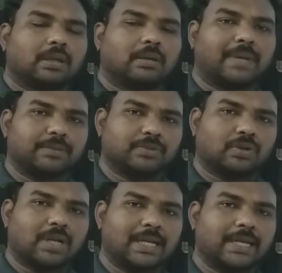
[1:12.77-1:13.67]
మనం
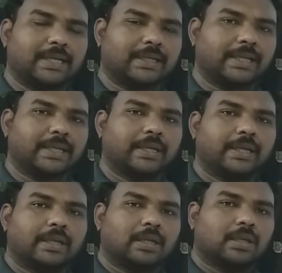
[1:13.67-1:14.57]
చూడాలి అంటే
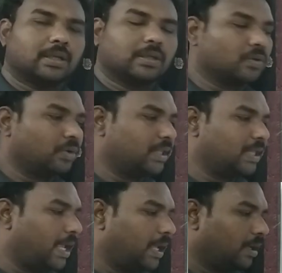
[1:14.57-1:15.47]
సో
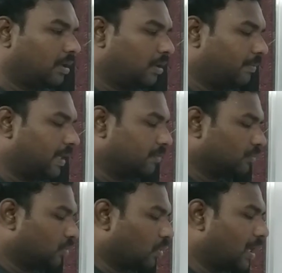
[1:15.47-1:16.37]
ఇది మనం
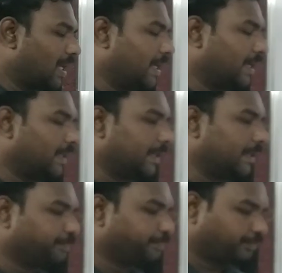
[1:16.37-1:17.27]
చూడాలి అంటే
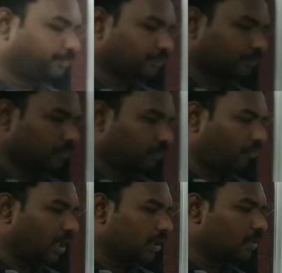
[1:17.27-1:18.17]

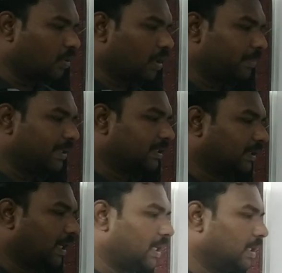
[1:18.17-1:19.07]
సో ఒక
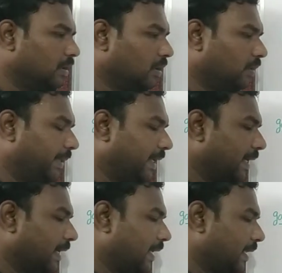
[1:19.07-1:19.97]
మిక్స్డ్ ట్రెండ్
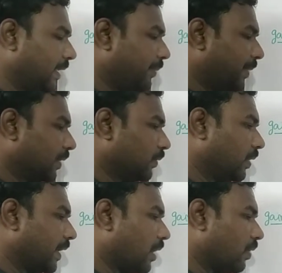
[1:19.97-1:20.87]
బిగినింగ్ అనేది మనకు
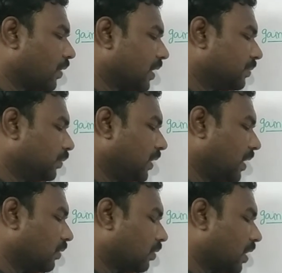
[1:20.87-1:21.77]
దొరికే అవకాశం ఉంది
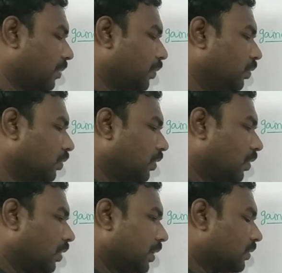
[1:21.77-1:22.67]
అనుకున్నాము
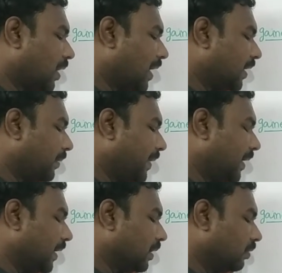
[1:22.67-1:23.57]
సో అలాంటి
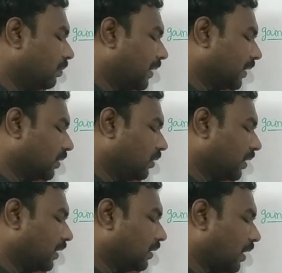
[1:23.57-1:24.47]
బిగినింగ్ మనకు
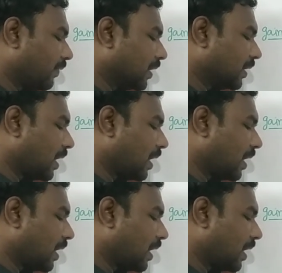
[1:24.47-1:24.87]
దొరికిన తర్వాత